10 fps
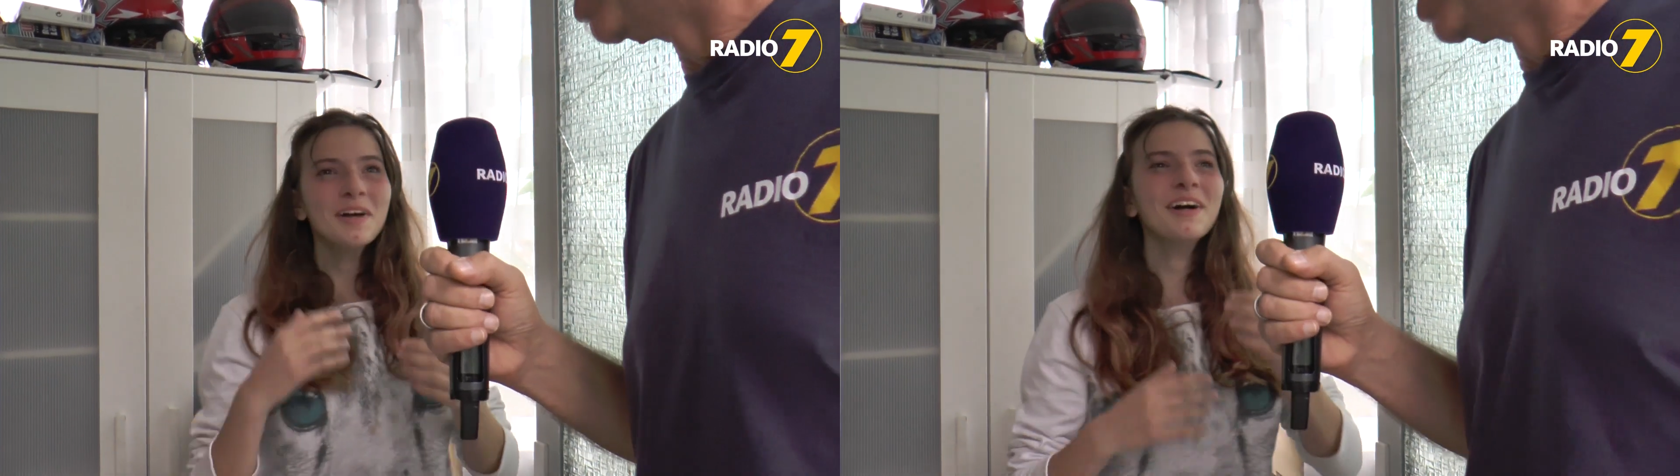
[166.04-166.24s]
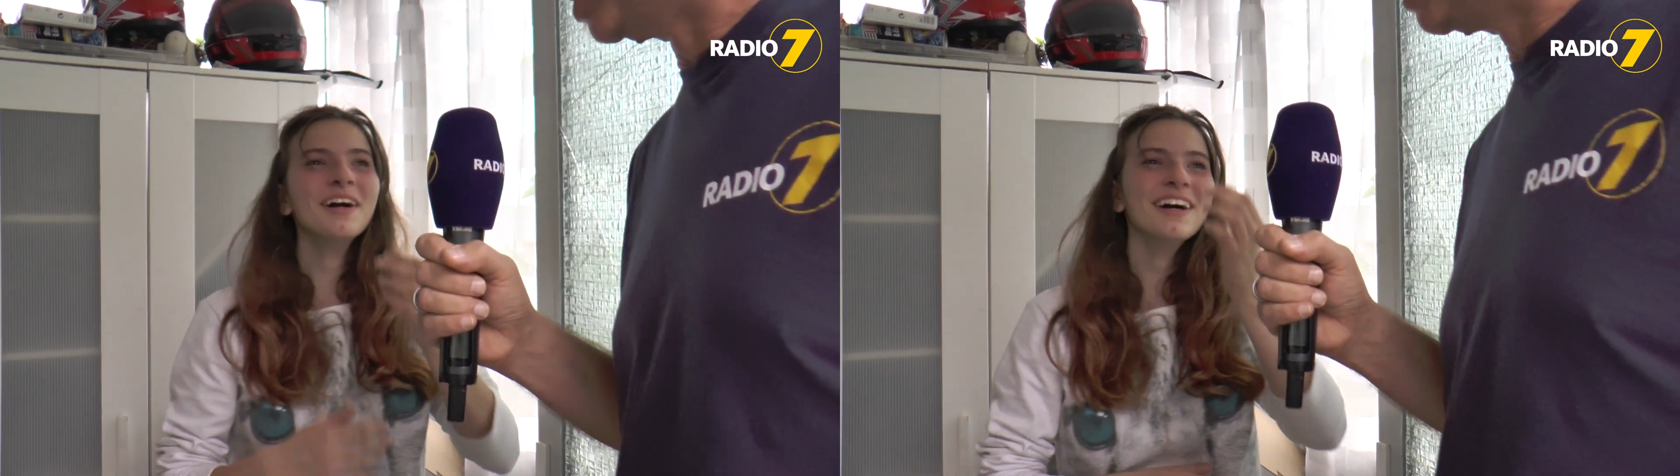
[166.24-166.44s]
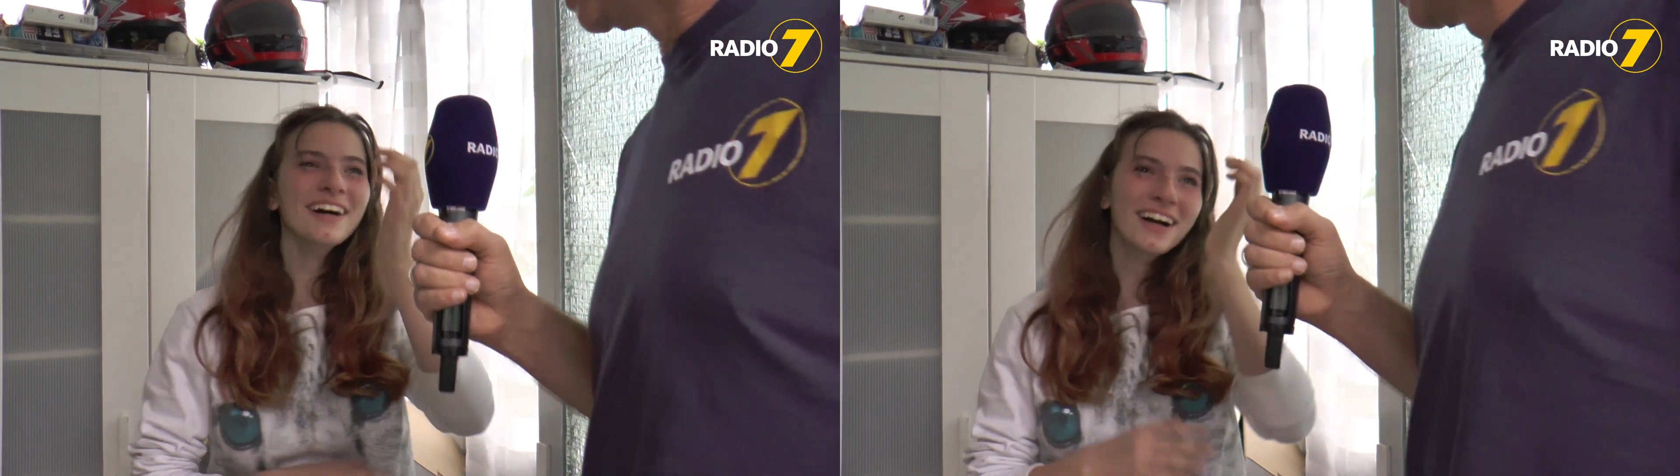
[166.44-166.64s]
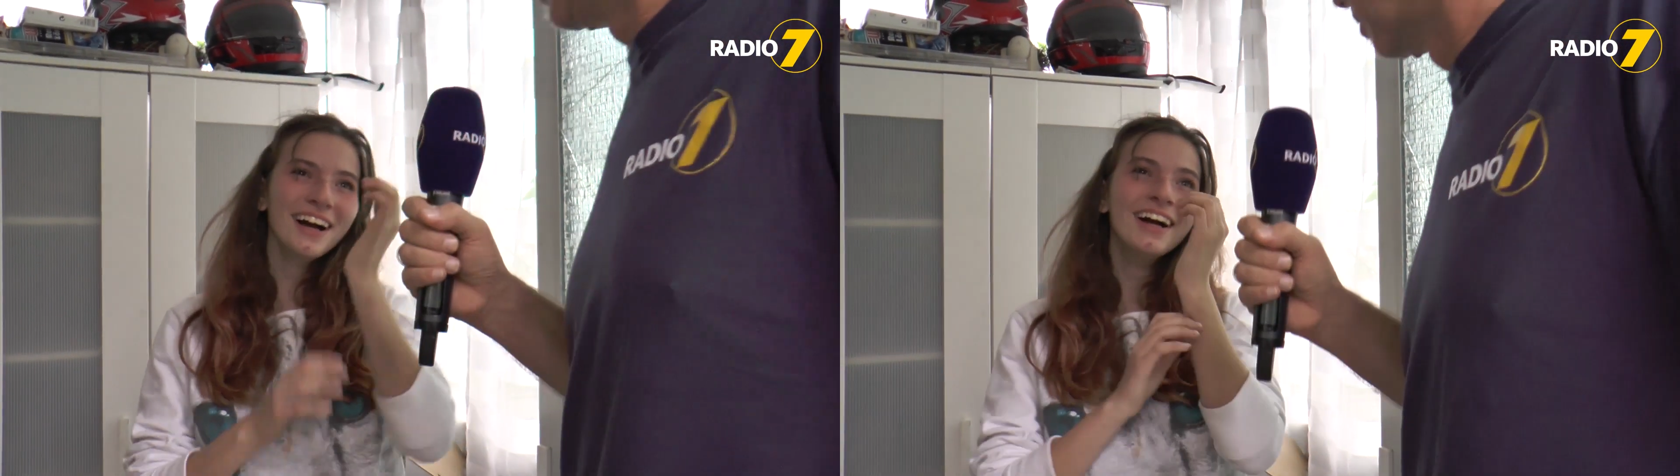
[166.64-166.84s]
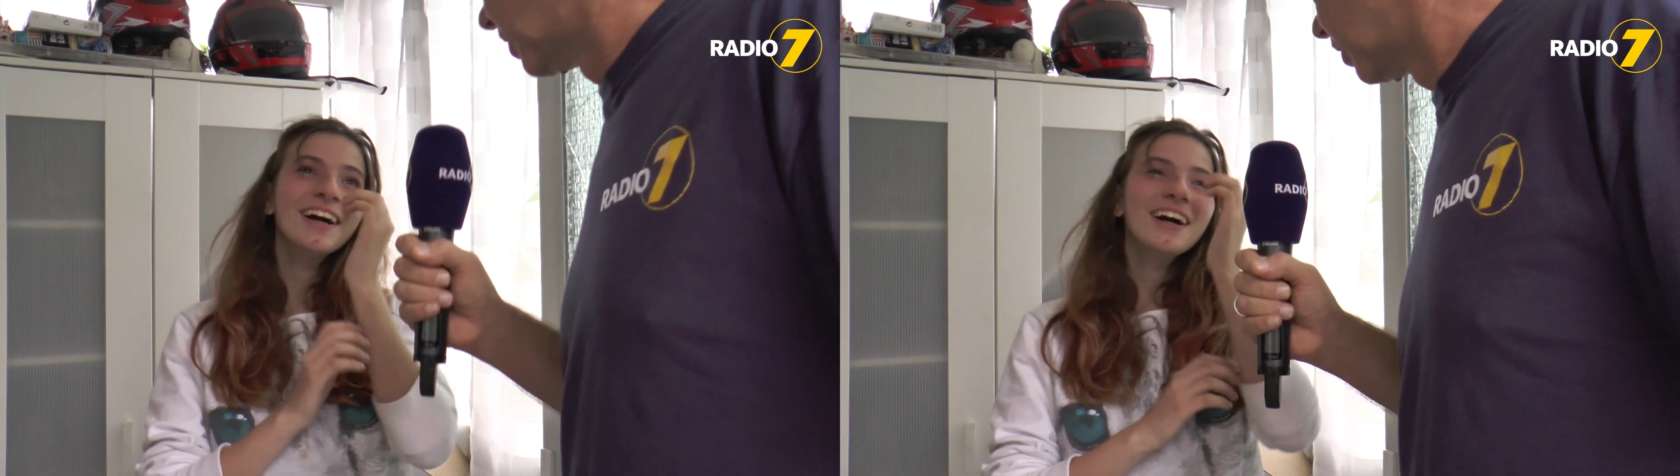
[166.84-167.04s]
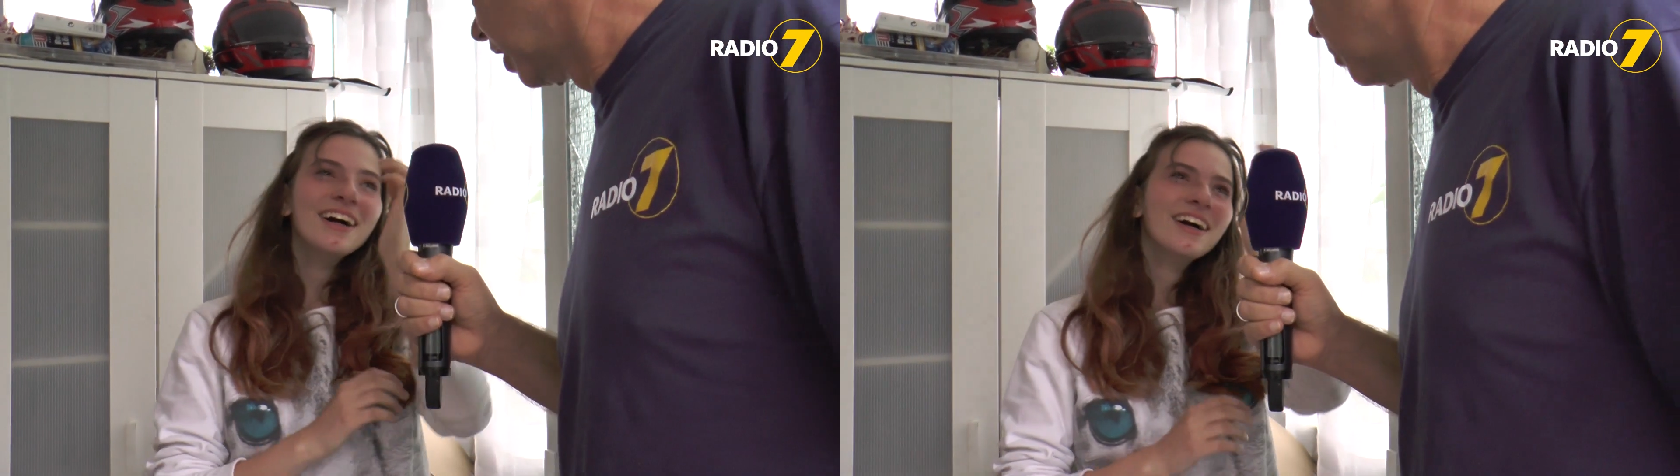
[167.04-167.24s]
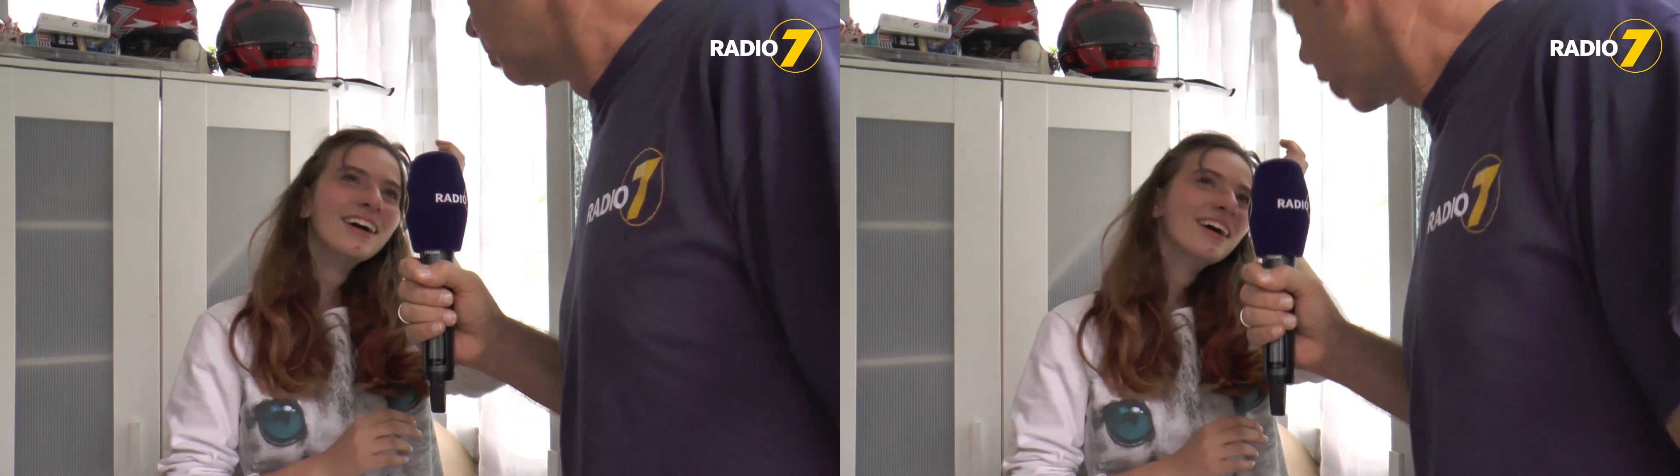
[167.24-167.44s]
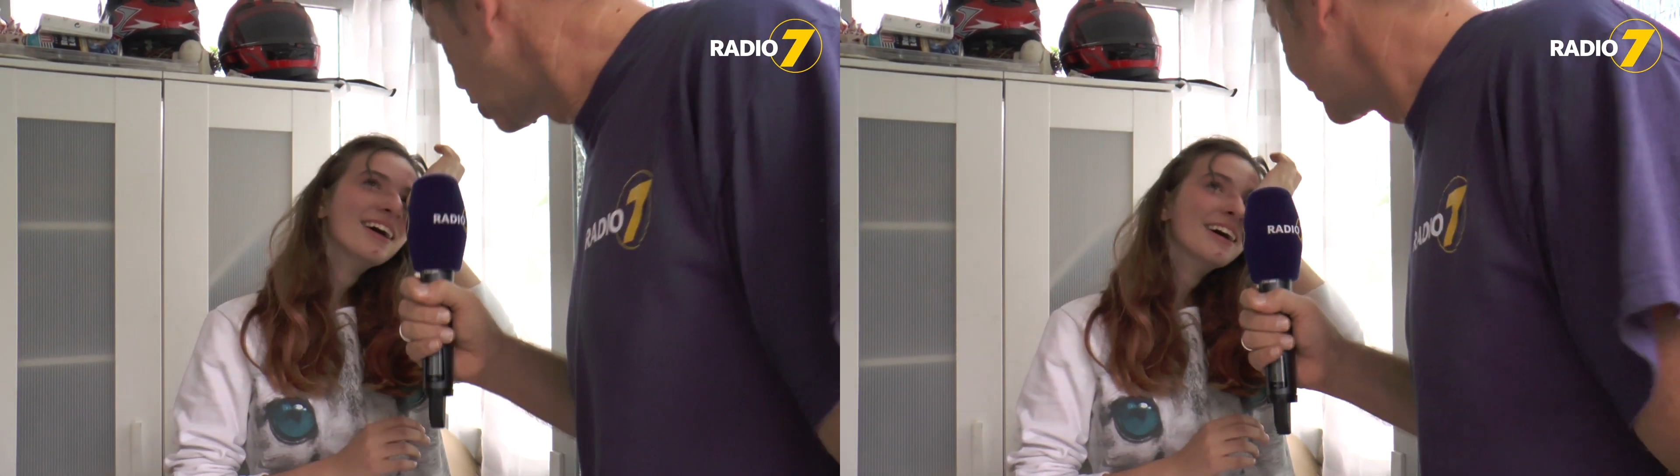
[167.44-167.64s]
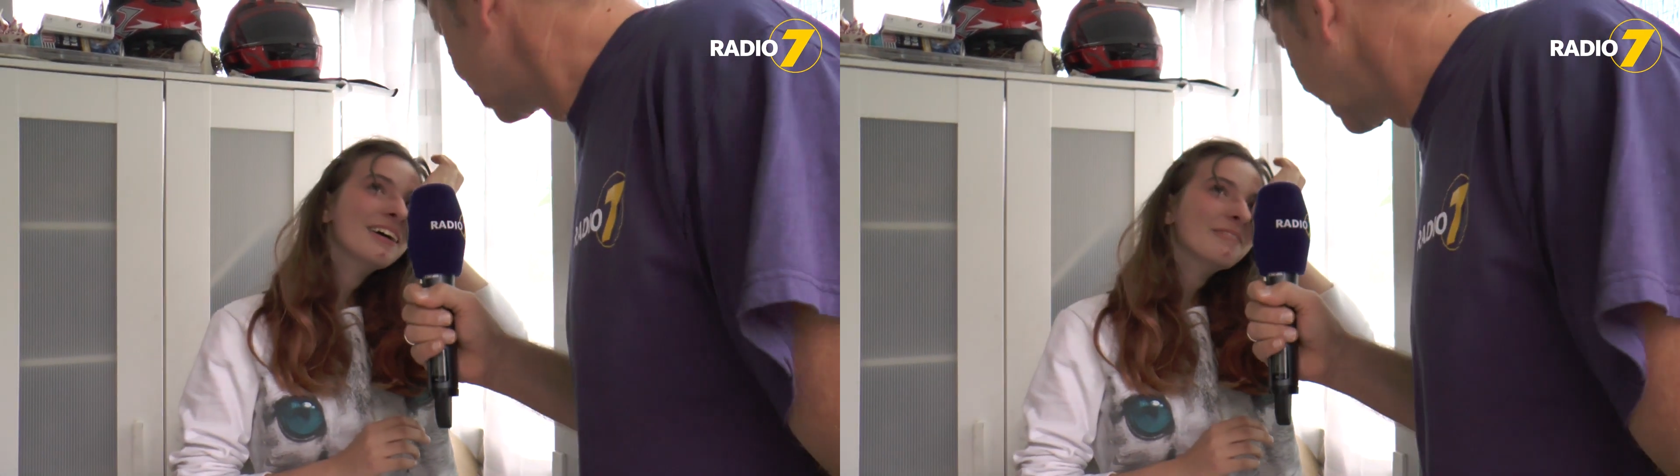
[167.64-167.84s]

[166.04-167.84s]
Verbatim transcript: äh, ich, ich habe da, möchtest